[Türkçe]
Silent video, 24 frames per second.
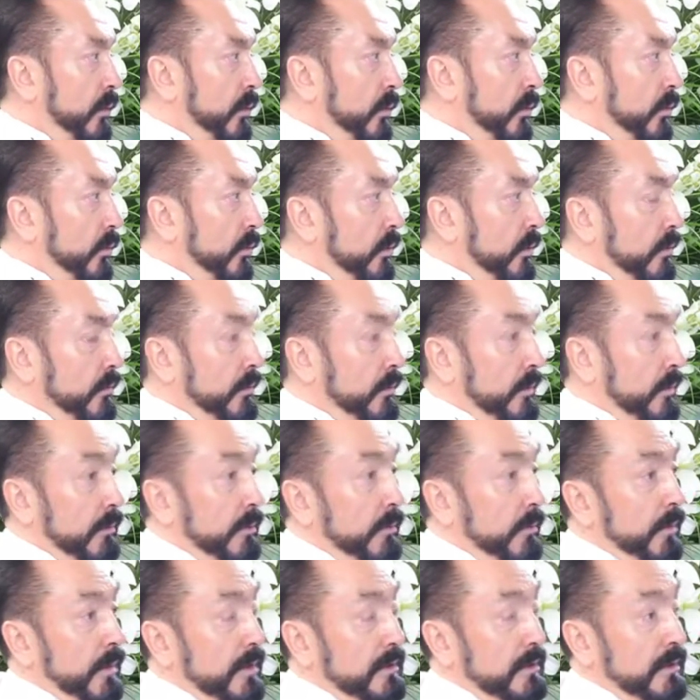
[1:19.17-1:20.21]
Olabilir ama
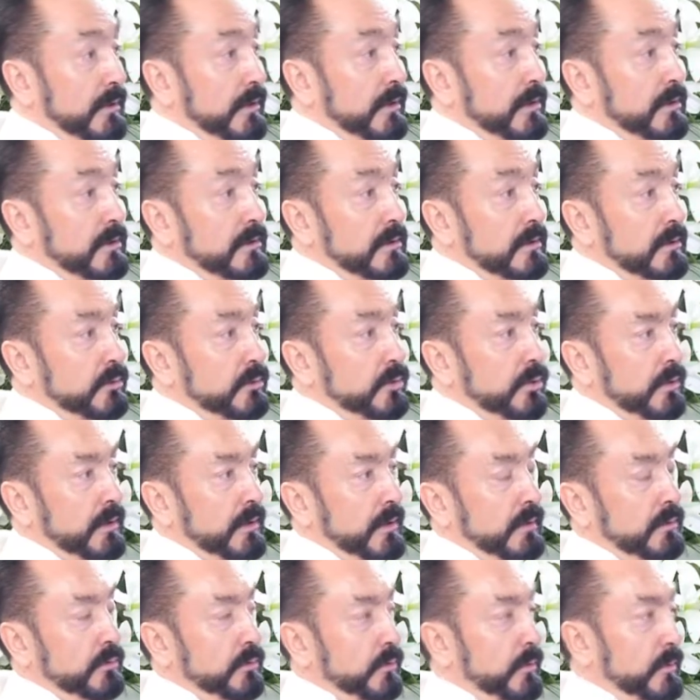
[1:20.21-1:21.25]
bazen genç kızlar çok
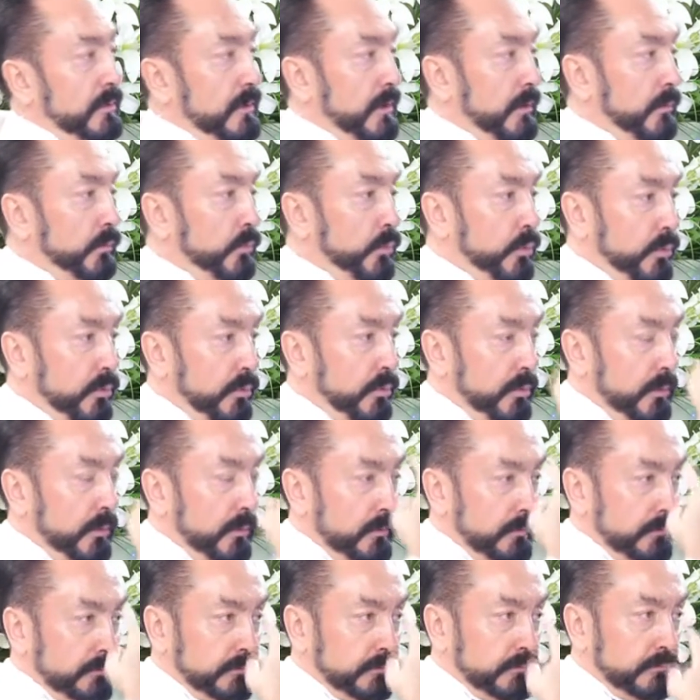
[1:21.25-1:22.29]
gereksiz oluyor. Mesela burnu
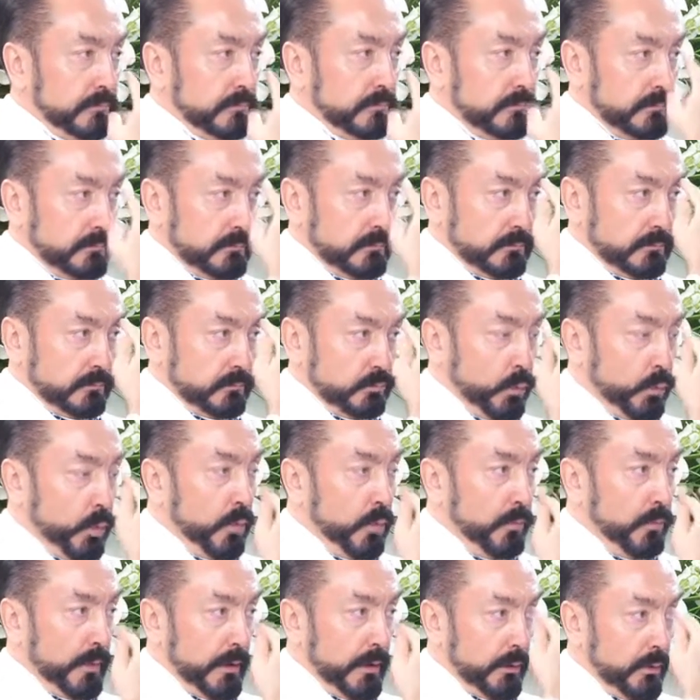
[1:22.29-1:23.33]

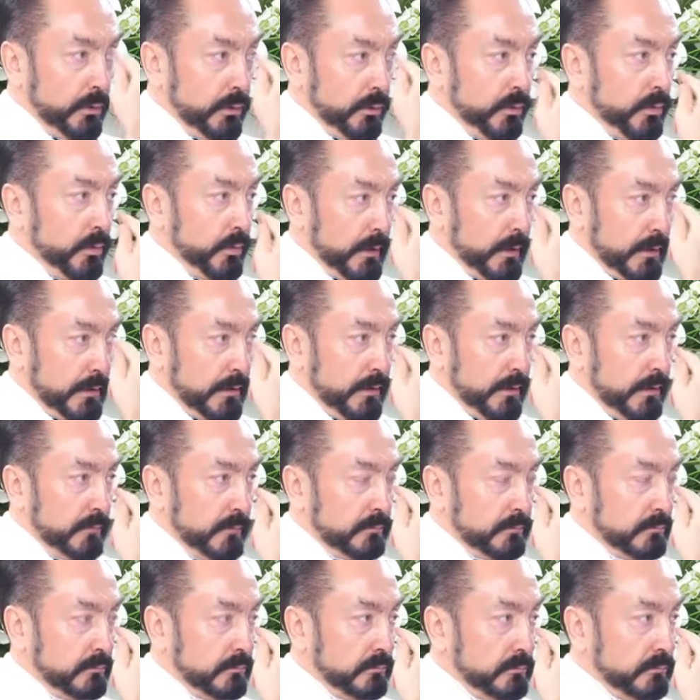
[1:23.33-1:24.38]
bombeli oluyor bazen.
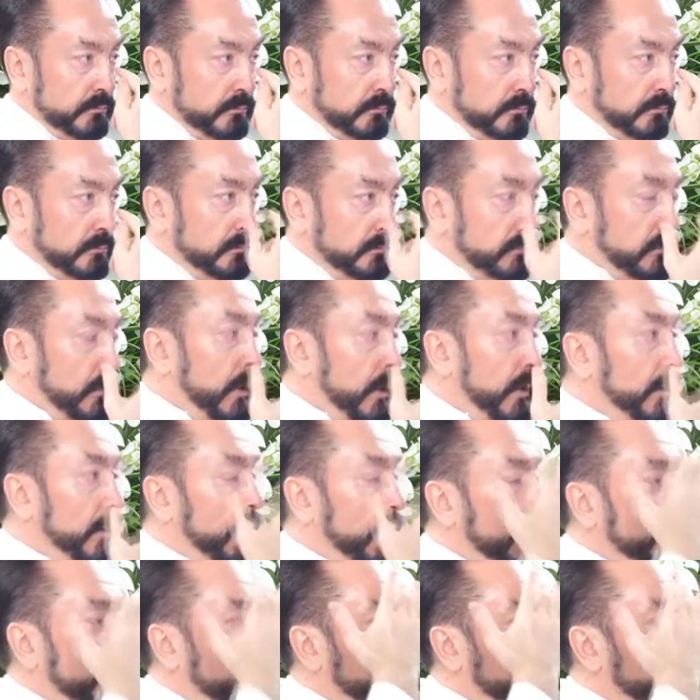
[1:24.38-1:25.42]
Ya
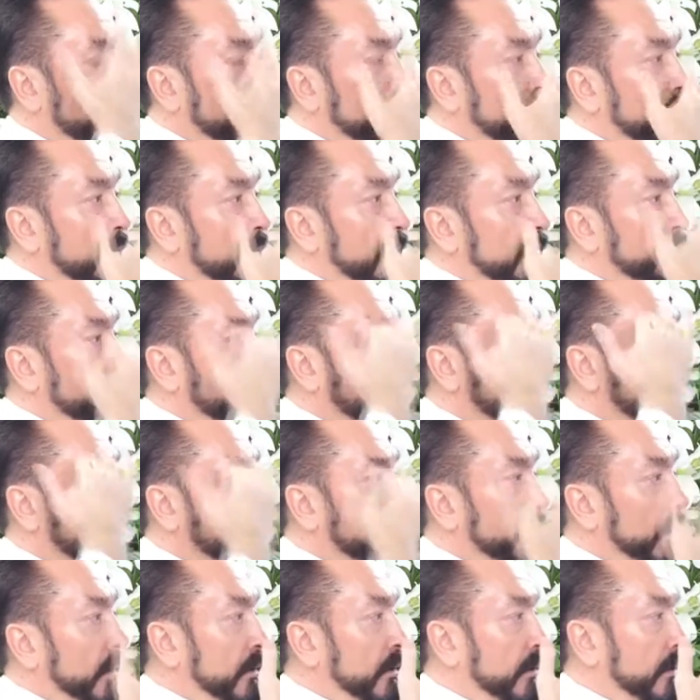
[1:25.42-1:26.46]
diyor bu beni rahatsız ediyor, onu
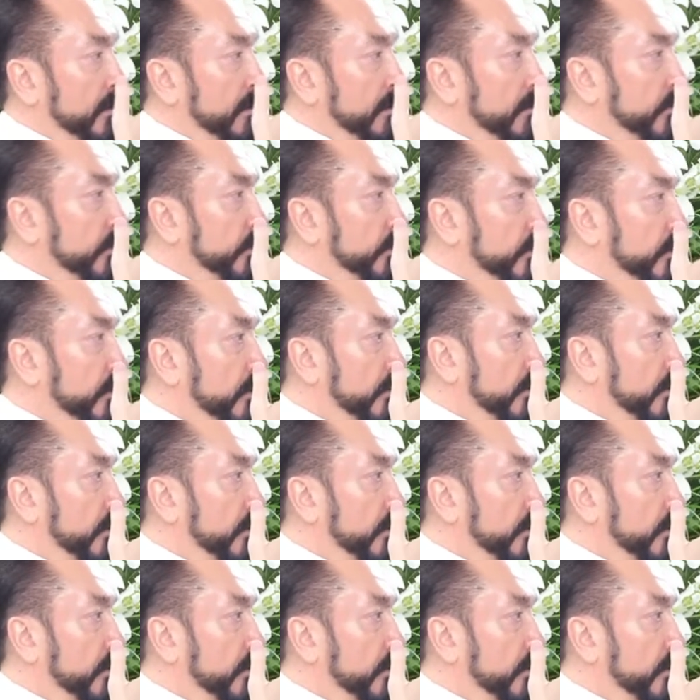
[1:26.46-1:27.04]
aldırayım diyor.